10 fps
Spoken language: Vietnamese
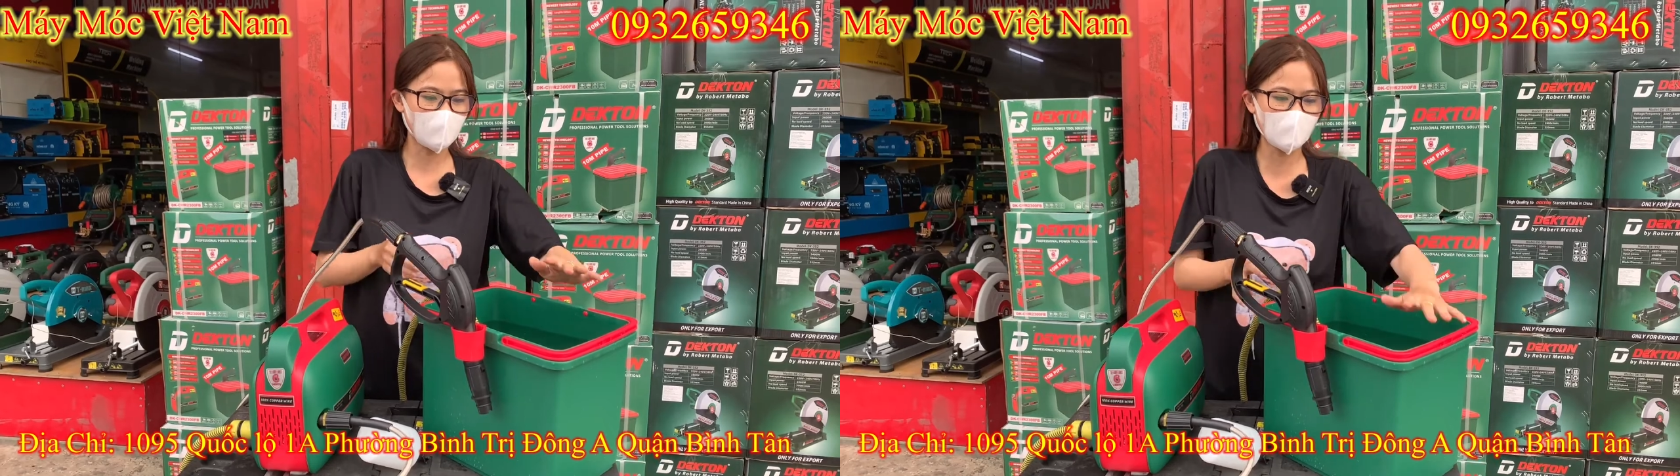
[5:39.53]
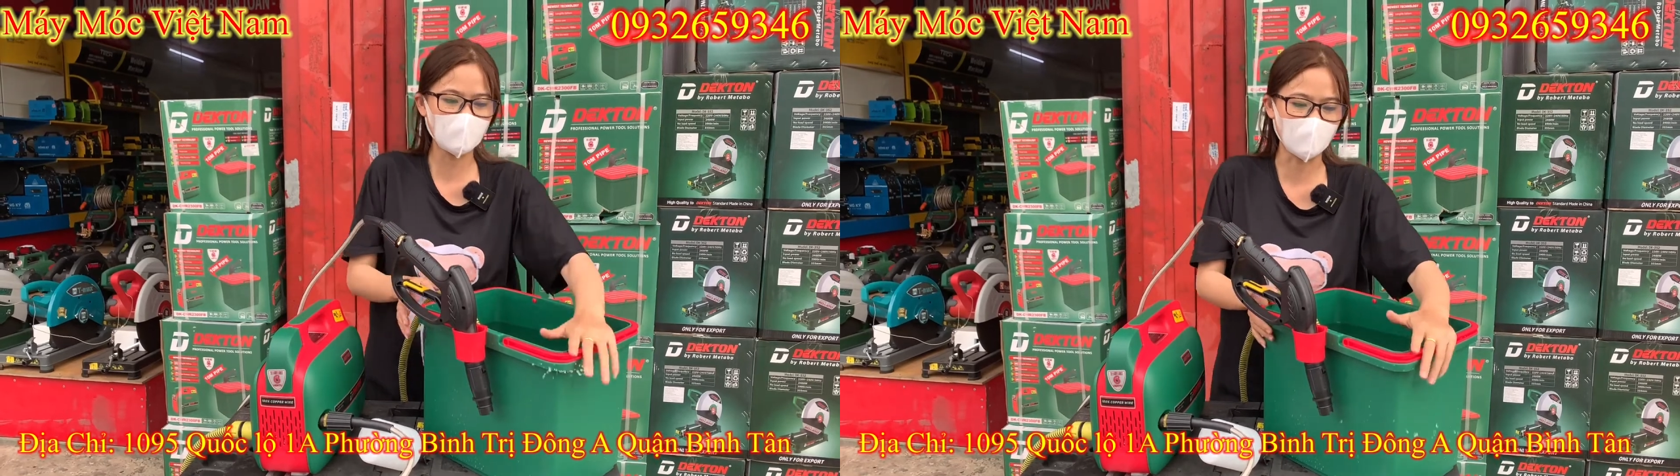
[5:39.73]

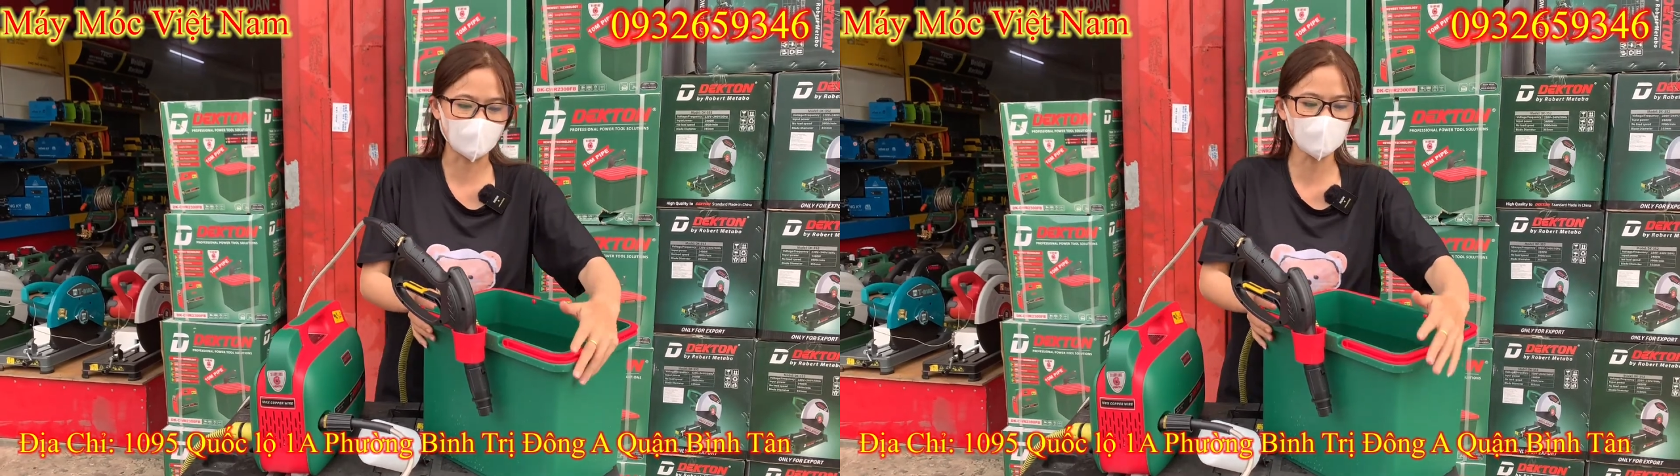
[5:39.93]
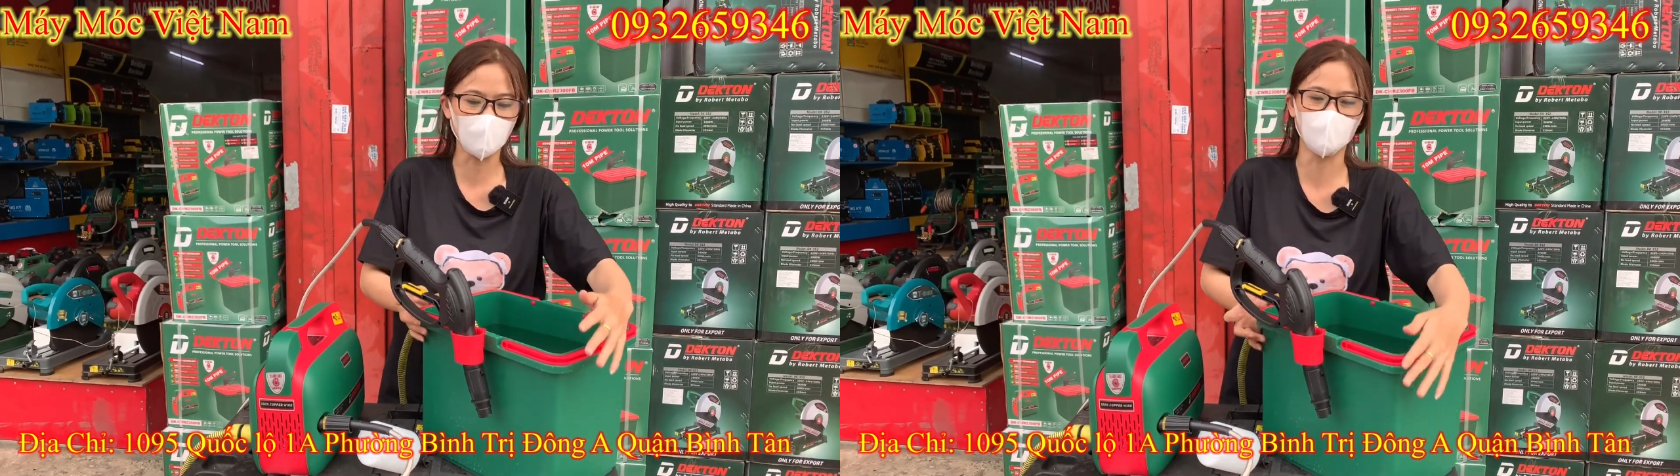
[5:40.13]
đây là
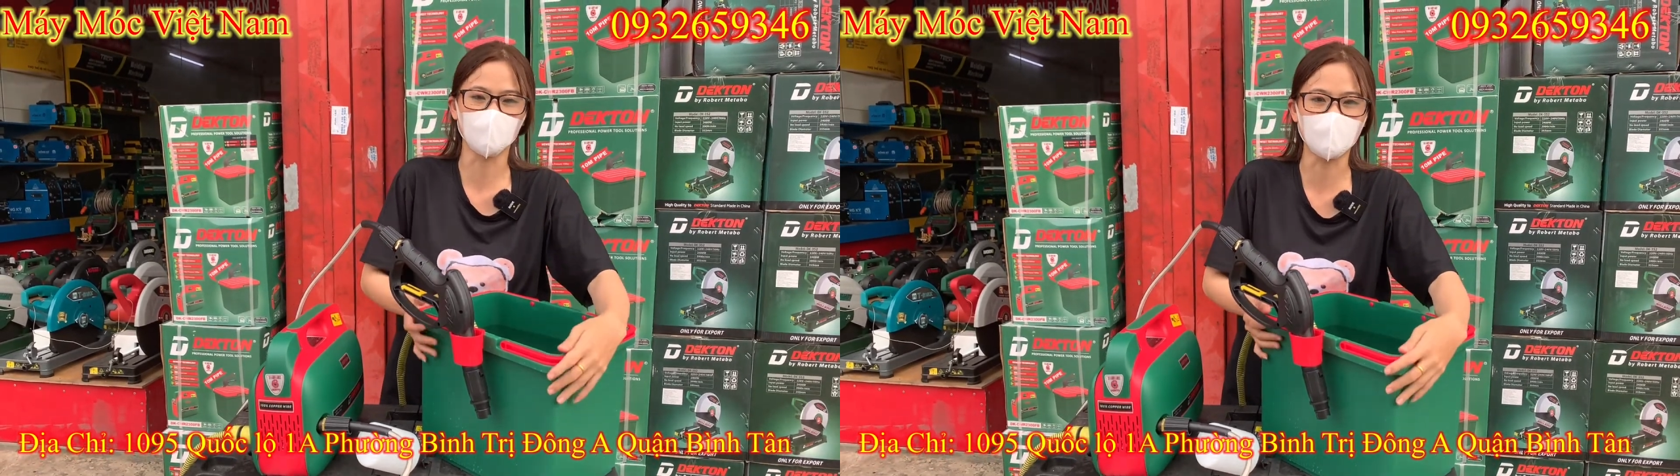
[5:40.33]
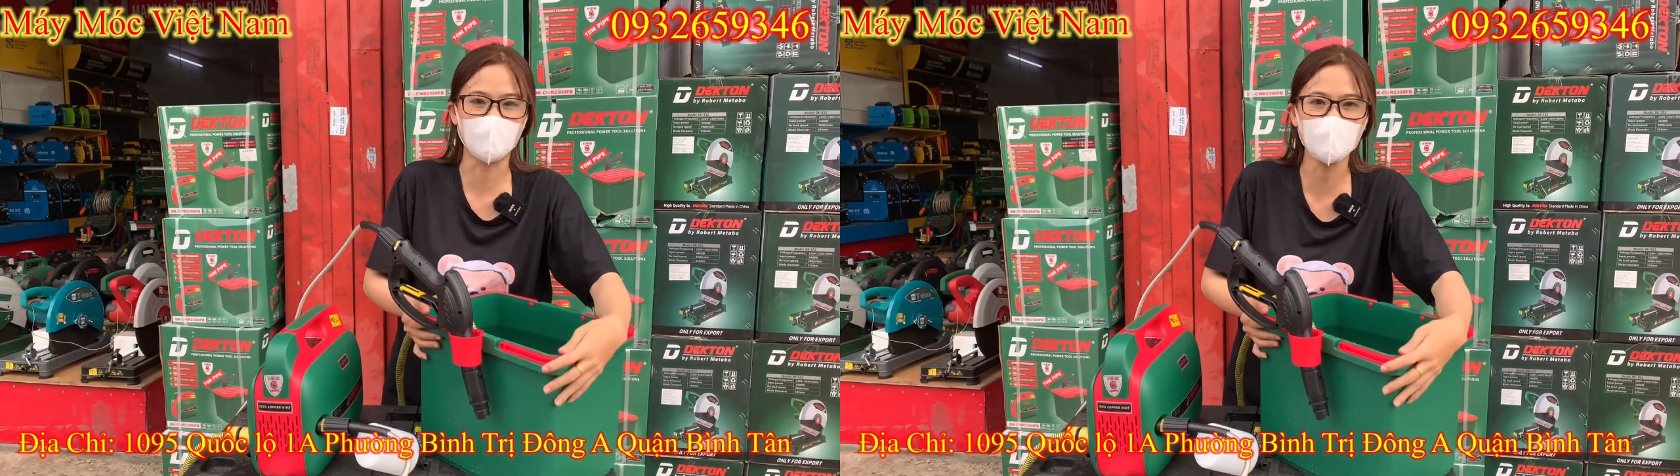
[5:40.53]
cái thùng
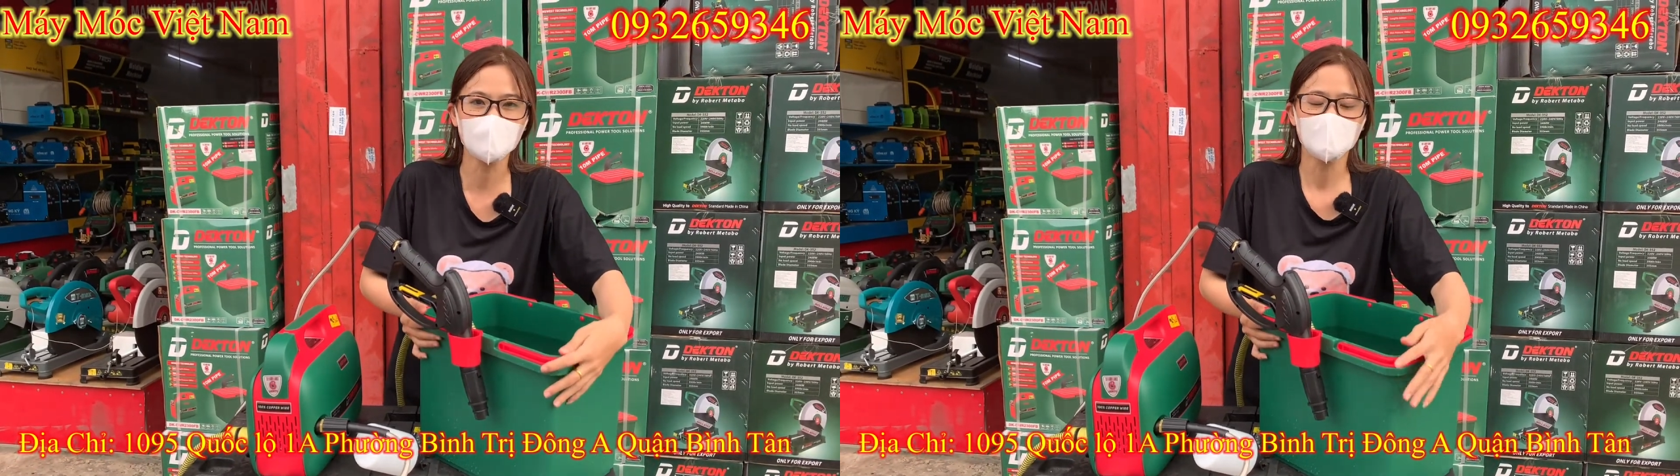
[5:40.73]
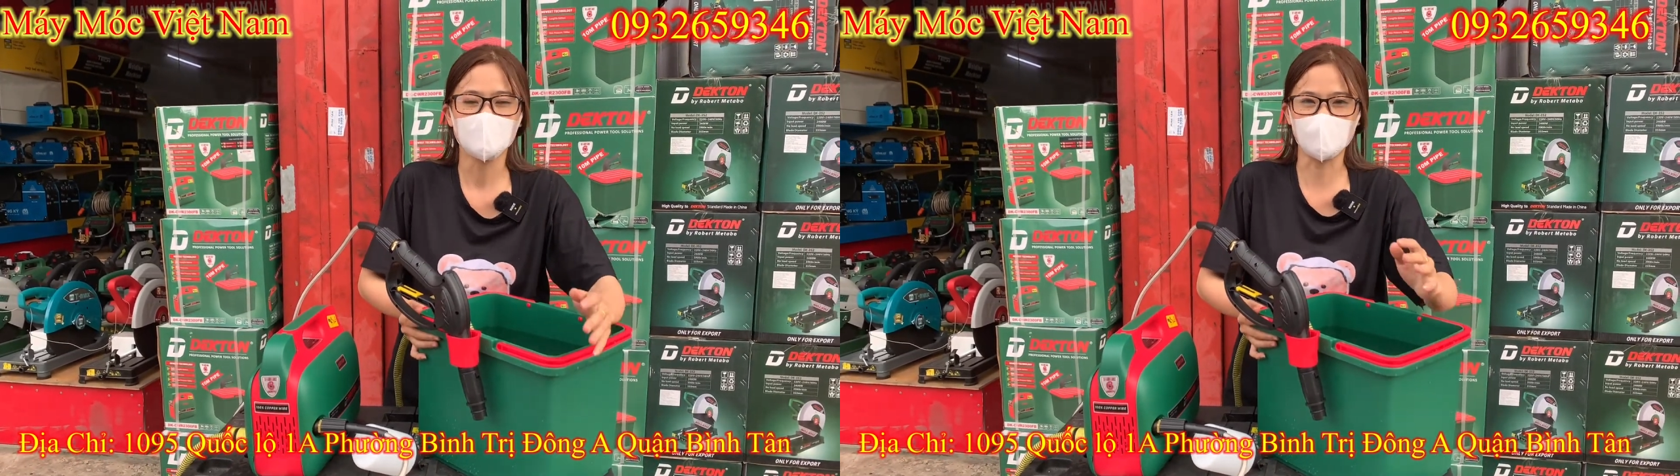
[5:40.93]
của nó
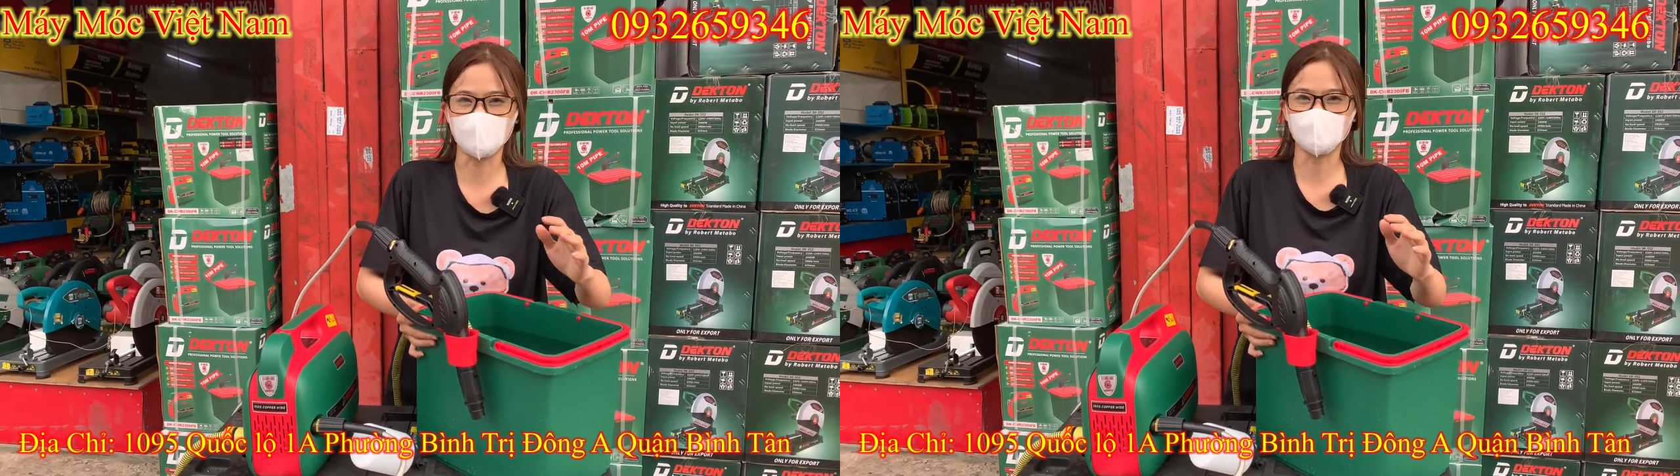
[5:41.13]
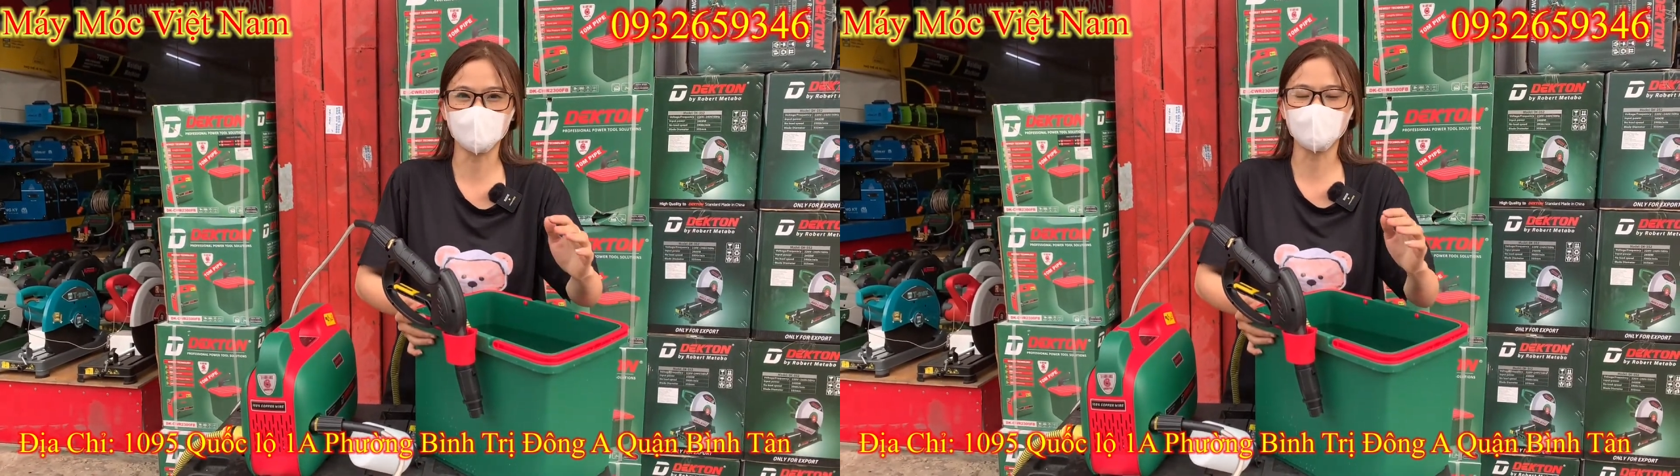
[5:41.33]
thì